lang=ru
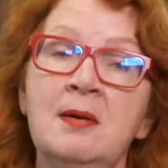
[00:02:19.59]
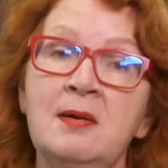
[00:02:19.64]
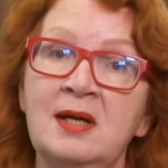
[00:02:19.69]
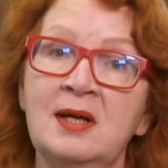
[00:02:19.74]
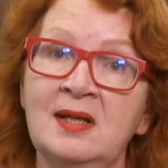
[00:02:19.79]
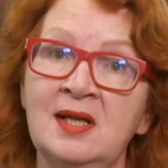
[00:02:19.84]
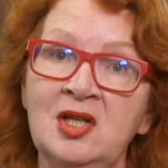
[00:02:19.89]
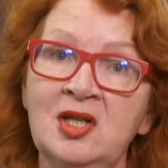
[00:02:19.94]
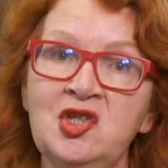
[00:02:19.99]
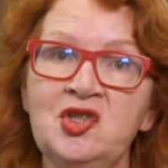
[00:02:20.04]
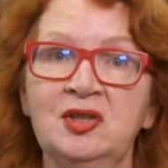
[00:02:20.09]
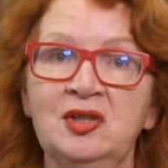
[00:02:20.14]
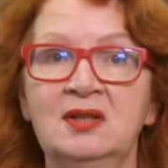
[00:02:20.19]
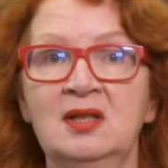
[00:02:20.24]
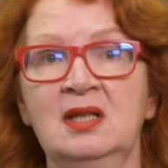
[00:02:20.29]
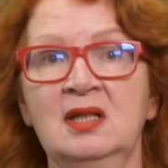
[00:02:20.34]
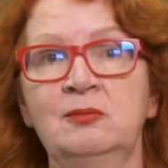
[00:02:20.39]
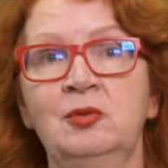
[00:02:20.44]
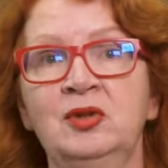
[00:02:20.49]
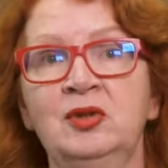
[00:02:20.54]
Раньше
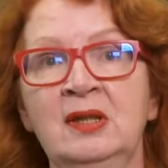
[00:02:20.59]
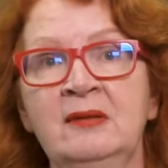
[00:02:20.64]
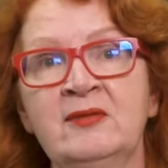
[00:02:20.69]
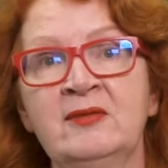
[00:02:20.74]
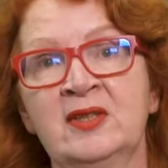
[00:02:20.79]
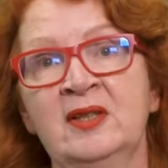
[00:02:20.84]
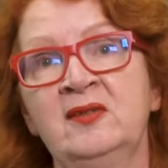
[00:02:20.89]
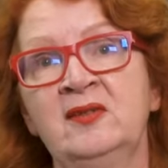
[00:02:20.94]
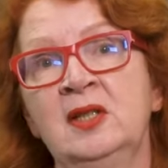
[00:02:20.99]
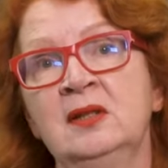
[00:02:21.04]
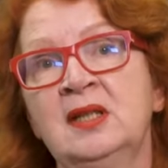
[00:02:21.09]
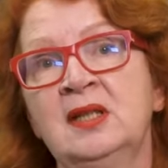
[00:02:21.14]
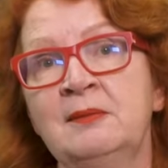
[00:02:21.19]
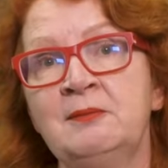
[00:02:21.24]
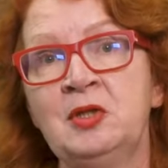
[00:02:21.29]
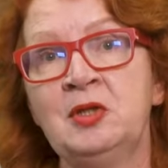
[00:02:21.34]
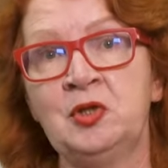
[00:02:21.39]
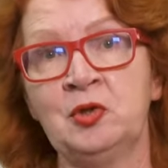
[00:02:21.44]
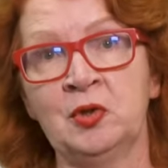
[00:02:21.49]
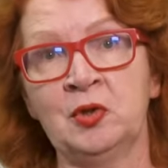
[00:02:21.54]
Тармотал возглавлял
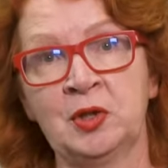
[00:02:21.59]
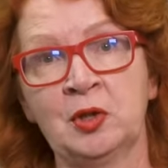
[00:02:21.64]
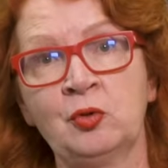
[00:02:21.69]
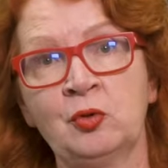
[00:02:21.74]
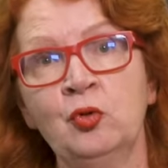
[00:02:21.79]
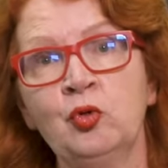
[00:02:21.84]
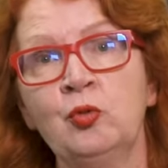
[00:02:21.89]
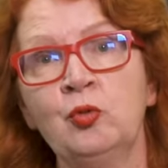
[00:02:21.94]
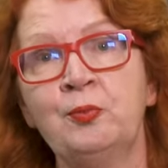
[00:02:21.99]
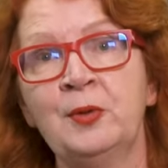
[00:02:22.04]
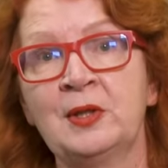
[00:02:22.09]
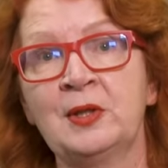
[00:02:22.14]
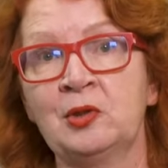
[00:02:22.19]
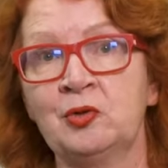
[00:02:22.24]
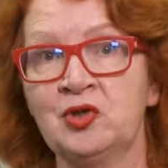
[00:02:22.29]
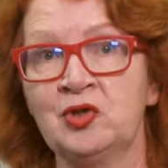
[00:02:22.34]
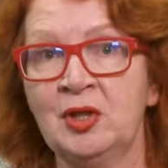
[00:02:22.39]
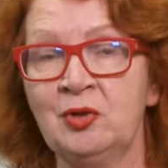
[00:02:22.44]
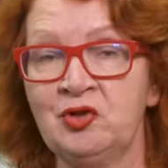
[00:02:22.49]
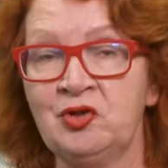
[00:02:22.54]
комиссию Ригикогу по
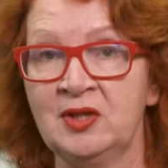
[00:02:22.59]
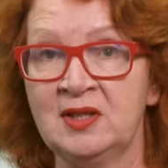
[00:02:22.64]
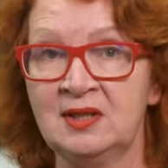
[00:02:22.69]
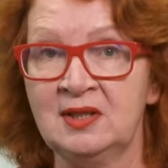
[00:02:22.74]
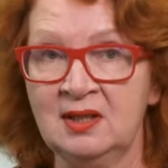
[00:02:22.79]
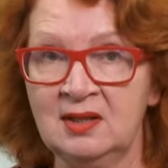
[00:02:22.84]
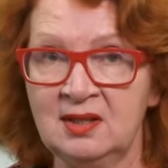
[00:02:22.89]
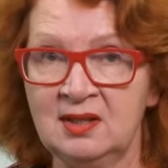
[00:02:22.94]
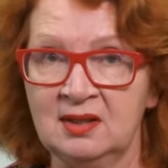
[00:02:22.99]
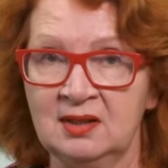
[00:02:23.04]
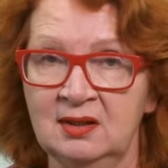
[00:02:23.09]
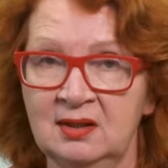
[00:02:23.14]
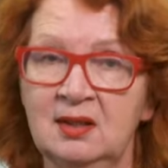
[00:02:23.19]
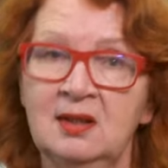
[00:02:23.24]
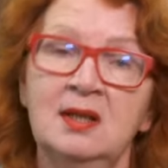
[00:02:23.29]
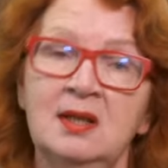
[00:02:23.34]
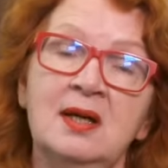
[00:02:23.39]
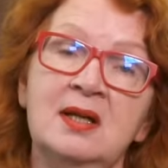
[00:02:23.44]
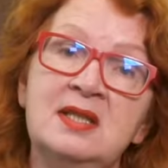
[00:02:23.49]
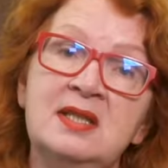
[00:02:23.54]
окружающей среде,
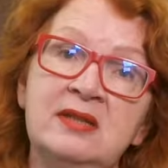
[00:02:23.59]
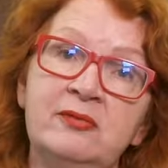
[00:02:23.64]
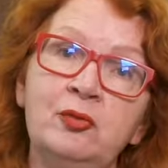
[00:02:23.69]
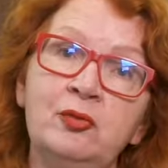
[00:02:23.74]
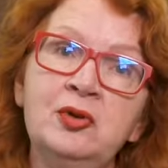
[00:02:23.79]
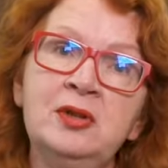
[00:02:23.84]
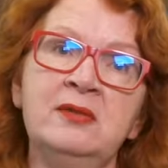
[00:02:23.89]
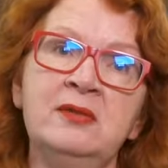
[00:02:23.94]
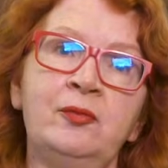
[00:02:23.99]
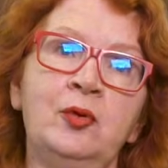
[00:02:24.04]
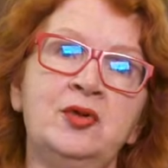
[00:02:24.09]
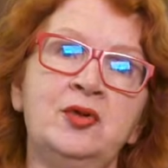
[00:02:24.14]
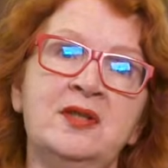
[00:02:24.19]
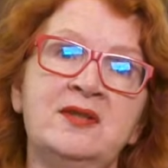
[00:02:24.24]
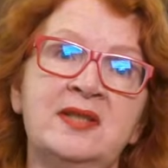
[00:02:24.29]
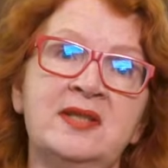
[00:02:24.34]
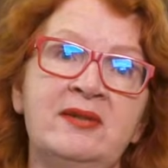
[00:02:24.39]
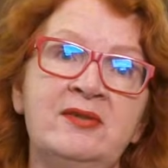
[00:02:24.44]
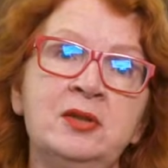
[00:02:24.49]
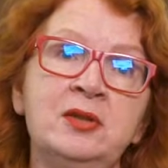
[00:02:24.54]
а сегодня входит
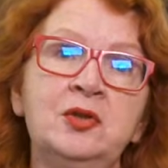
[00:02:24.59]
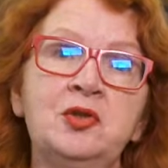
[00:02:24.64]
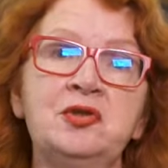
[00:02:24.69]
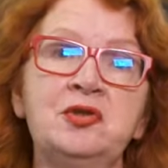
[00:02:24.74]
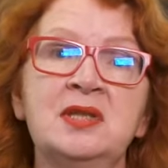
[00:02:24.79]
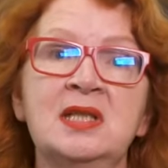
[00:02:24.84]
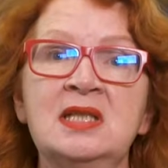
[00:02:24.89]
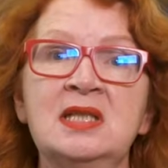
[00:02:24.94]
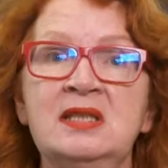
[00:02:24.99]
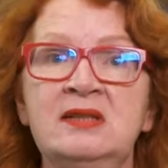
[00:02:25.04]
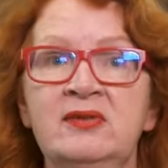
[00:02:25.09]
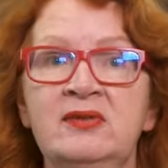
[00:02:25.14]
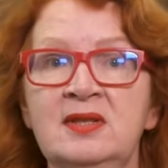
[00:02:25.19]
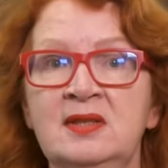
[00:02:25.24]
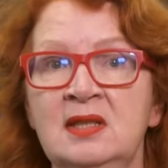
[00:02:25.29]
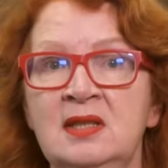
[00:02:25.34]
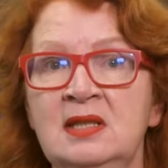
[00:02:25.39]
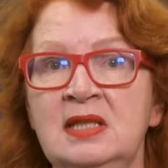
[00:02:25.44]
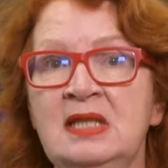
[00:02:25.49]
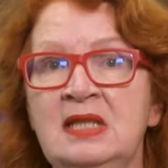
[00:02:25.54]
в Совет Государственного
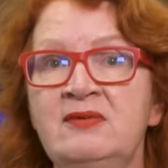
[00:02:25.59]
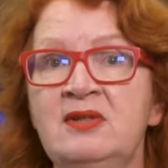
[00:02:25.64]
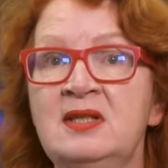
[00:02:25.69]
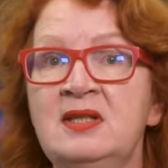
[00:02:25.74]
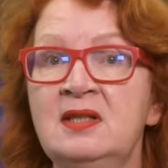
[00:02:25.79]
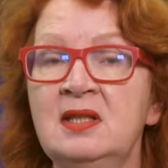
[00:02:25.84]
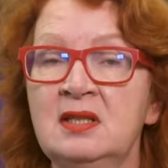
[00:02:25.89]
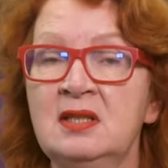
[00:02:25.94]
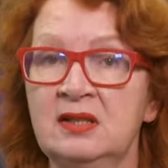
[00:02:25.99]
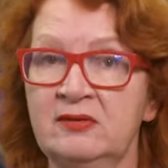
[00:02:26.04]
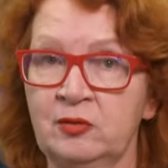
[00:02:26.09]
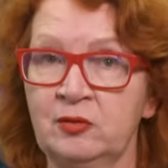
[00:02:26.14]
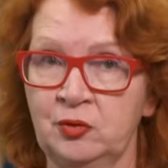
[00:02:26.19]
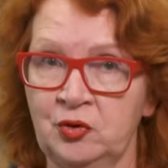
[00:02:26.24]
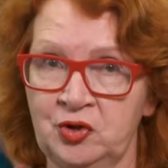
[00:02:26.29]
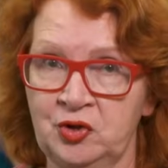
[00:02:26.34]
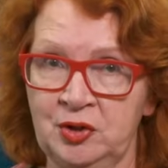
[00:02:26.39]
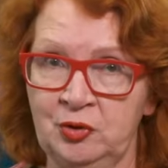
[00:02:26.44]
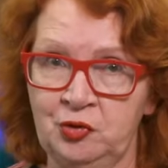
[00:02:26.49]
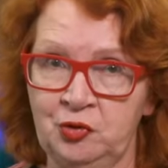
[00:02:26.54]
центра инвестиций в
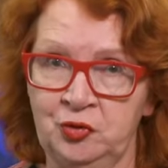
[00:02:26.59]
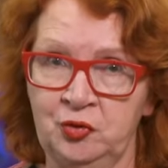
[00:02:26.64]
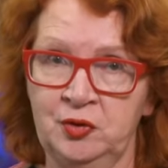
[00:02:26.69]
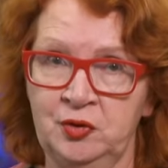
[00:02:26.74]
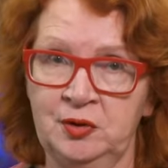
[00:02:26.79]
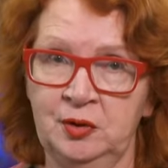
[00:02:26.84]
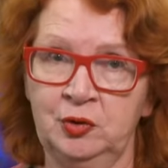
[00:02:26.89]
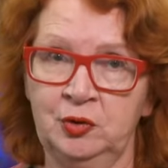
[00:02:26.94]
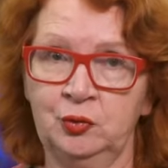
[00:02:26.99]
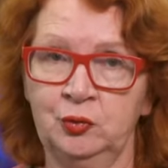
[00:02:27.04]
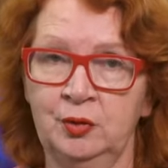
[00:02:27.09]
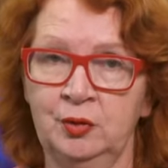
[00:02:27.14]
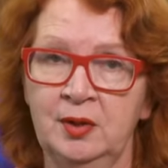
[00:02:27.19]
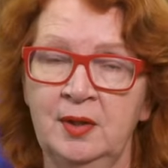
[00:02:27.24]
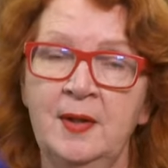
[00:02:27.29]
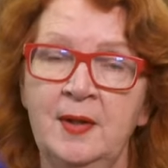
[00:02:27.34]
окружающую среду.